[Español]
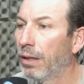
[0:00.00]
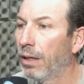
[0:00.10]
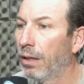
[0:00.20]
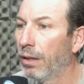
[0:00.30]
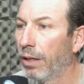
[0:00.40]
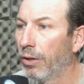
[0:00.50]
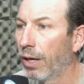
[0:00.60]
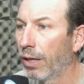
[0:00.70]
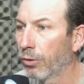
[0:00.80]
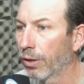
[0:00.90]
de los
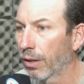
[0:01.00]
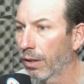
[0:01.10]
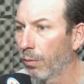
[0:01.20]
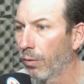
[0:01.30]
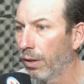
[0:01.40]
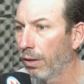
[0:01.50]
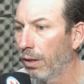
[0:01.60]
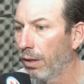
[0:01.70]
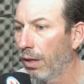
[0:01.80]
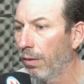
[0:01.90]
gastos que tenemos de
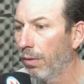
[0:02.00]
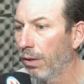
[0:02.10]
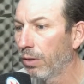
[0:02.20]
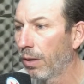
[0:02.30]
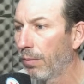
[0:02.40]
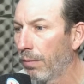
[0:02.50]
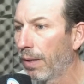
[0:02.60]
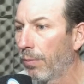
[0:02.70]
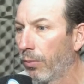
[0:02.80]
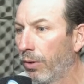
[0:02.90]
este evento y también
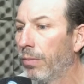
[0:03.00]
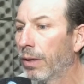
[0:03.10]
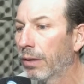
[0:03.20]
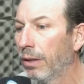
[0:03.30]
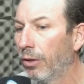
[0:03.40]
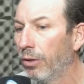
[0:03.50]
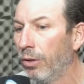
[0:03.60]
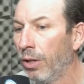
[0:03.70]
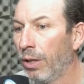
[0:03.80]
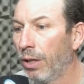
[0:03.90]
para poder invertirlo
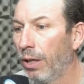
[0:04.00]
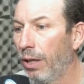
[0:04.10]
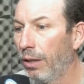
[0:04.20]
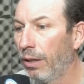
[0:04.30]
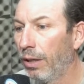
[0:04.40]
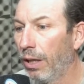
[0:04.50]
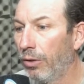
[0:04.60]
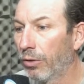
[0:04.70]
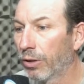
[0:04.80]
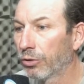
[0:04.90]
en,
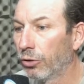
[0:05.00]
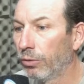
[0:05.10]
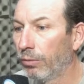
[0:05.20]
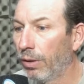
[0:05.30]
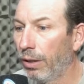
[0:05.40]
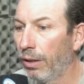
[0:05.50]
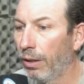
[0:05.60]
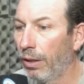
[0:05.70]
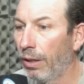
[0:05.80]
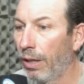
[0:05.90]
lo que son
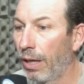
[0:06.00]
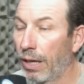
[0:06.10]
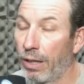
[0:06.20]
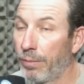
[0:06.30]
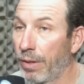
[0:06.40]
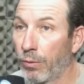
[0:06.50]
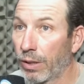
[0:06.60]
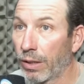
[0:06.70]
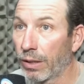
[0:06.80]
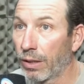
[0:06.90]
las academias
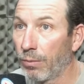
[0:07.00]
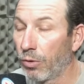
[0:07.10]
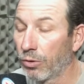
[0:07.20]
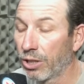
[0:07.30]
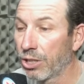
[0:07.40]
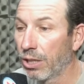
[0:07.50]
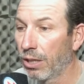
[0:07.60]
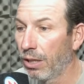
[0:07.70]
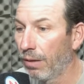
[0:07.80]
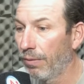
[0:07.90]
nuestras que tenemos, los talleres
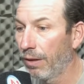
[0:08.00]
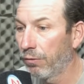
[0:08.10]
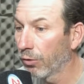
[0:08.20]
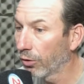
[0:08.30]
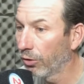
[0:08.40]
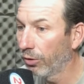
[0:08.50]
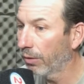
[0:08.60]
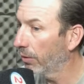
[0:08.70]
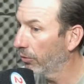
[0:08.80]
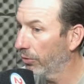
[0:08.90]
de, de folclore,
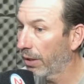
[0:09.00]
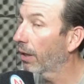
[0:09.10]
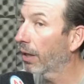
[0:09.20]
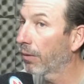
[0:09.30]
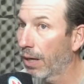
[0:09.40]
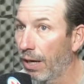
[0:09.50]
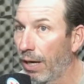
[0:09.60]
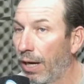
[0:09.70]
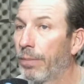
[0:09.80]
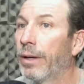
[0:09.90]
cuando tengan que
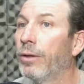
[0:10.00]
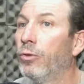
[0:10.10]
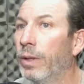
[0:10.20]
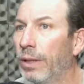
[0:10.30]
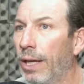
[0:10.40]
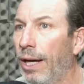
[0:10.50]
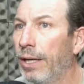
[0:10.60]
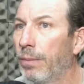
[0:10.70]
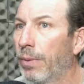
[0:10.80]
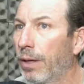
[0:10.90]
viajar, para
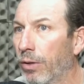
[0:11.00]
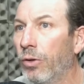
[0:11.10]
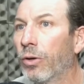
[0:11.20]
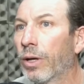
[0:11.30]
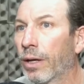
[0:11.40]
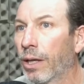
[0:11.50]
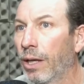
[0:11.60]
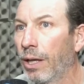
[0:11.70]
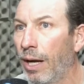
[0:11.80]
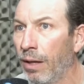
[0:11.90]
indumentaria, para lo que
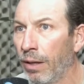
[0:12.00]
requiera